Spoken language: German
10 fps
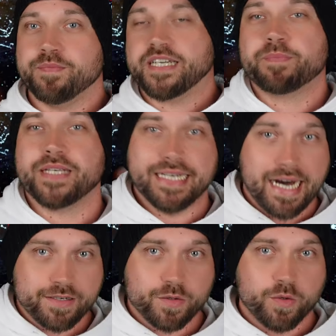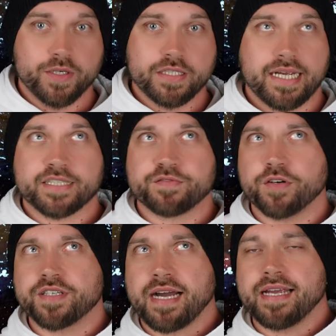Ich habe den nachgeholt, erst
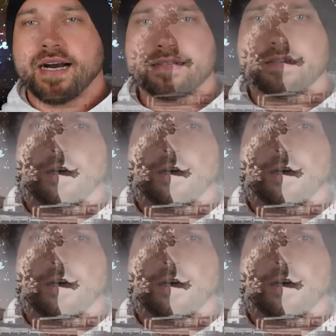vor drei Jahren,